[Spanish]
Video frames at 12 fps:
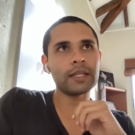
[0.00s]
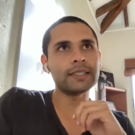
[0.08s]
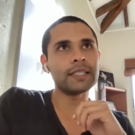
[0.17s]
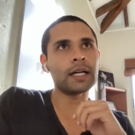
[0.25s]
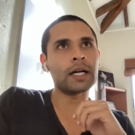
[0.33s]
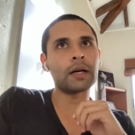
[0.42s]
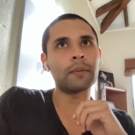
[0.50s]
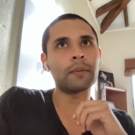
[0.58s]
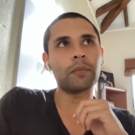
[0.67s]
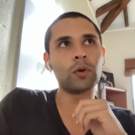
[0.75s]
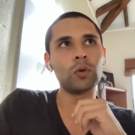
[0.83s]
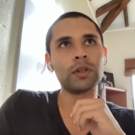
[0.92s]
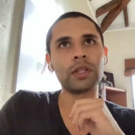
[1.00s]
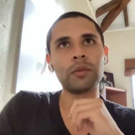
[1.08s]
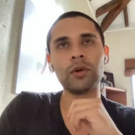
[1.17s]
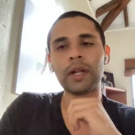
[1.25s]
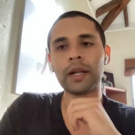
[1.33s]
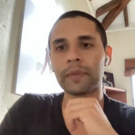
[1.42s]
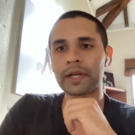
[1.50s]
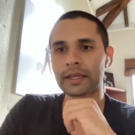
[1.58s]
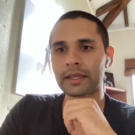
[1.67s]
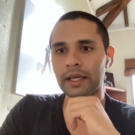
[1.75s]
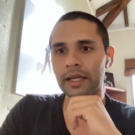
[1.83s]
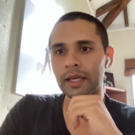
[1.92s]
Ya por último, de la
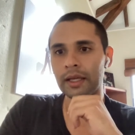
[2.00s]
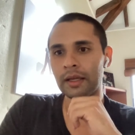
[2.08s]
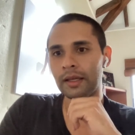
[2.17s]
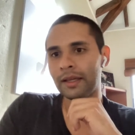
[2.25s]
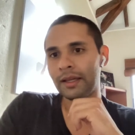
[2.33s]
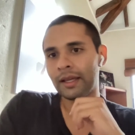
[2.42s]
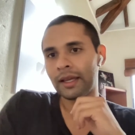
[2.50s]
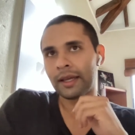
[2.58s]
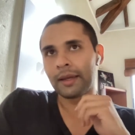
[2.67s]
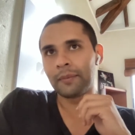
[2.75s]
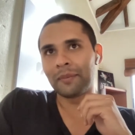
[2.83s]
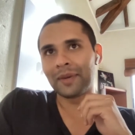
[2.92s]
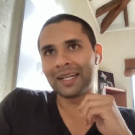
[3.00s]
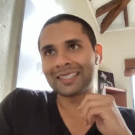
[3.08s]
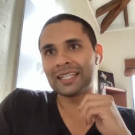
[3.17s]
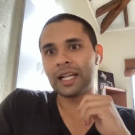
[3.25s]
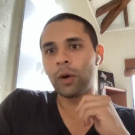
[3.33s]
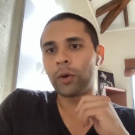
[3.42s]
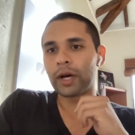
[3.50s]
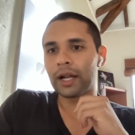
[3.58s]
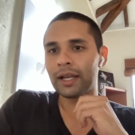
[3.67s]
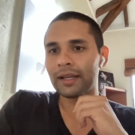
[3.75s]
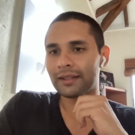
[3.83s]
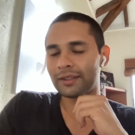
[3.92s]
parte más
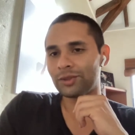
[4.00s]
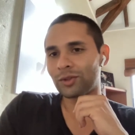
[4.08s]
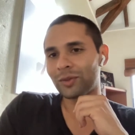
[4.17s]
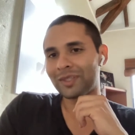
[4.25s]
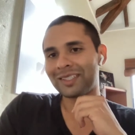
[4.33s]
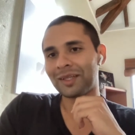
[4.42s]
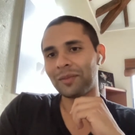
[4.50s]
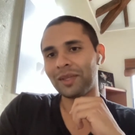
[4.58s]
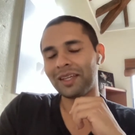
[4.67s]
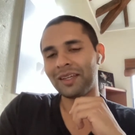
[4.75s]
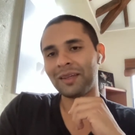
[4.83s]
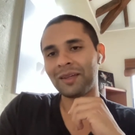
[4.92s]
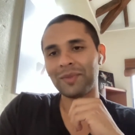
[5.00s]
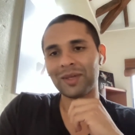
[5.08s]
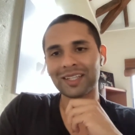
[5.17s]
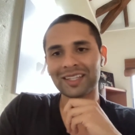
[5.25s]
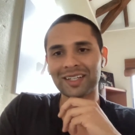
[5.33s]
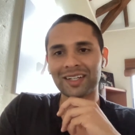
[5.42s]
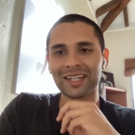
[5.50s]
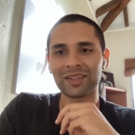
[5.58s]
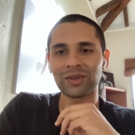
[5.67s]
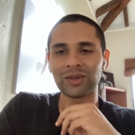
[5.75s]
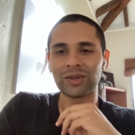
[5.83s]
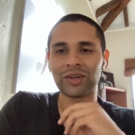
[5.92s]
laboral, yo comencé mi vida
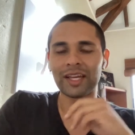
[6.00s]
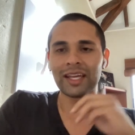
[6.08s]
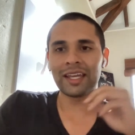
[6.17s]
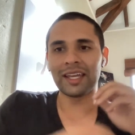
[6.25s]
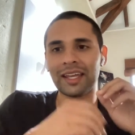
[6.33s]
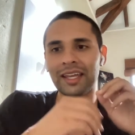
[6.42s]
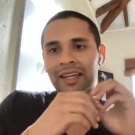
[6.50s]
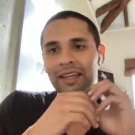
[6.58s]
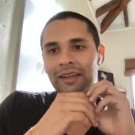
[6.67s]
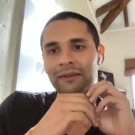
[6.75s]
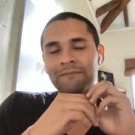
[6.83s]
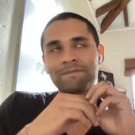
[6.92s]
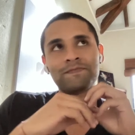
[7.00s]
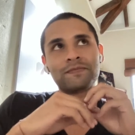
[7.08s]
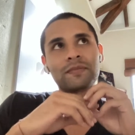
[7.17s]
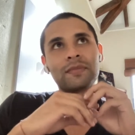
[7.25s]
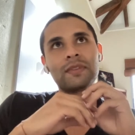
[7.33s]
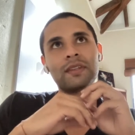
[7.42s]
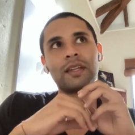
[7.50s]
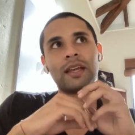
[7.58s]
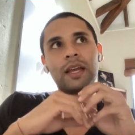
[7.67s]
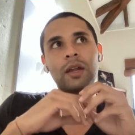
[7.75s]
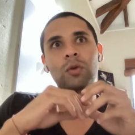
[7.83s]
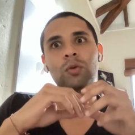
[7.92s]
trabajando em,
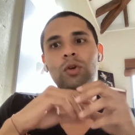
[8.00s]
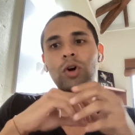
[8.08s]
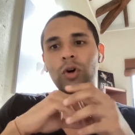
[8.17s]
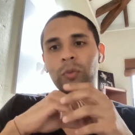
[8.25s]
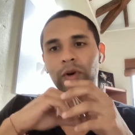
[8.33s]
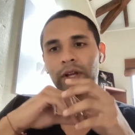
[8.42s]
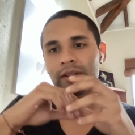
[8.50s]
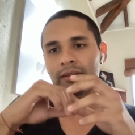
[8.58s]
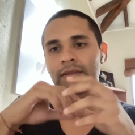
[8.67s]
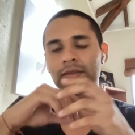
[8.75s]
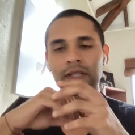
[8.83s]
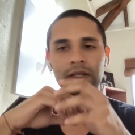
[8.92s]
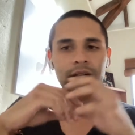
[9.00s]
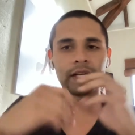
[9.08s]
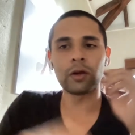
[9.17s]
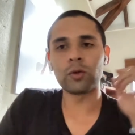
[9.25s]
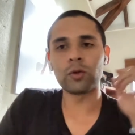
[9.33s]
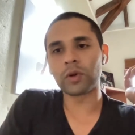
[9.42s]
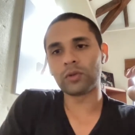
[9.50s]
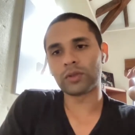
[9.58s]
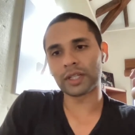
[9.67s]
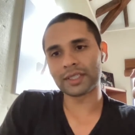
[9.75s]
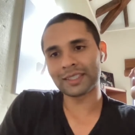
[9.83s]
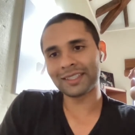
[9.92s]
en un corporate, trabajé en el grupo
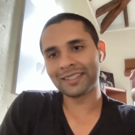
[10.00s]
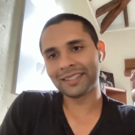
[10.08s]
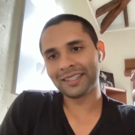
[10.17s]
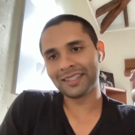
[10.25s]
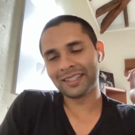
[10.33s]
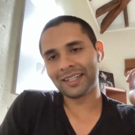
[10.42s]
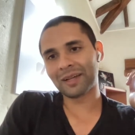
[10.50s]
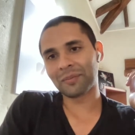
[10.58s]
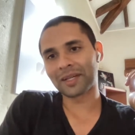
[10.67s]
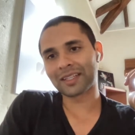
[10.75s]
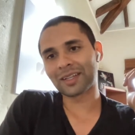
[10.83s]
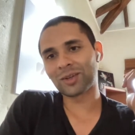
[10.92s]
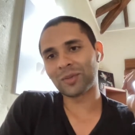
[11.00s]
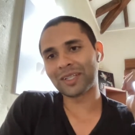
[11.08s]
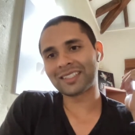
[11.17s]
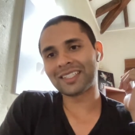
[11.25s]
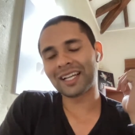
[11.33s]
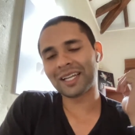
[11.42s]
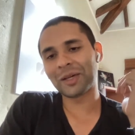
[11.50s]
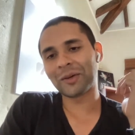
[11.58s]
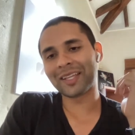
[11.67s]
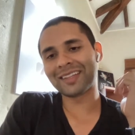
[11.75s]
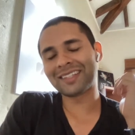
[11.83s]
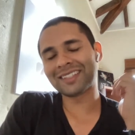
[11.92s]
Nutresa, la parte comercial y de
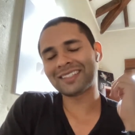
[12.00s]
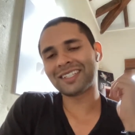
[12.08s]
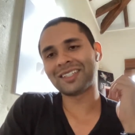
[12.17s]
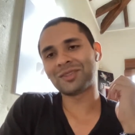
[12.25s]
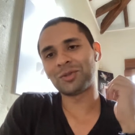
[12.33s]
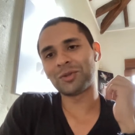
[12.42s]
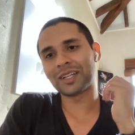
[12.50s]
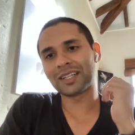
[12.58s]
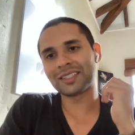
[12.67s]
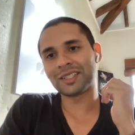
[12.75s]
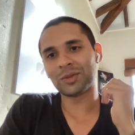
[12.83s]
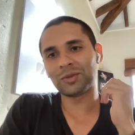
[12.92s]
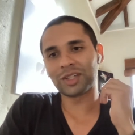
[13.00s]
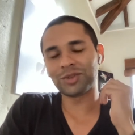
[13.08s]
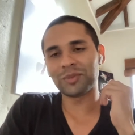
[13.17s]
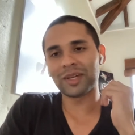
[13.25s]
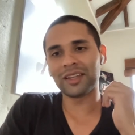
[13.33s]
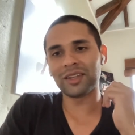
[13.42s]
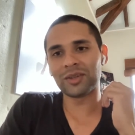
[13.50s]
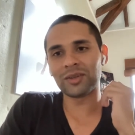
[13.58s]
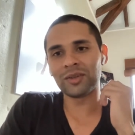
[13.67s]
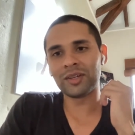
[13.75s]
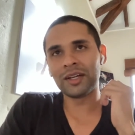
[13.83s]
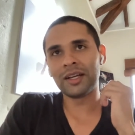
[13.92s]
ventas, ahí estuve casi un año y
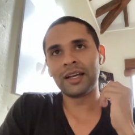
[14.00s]
medio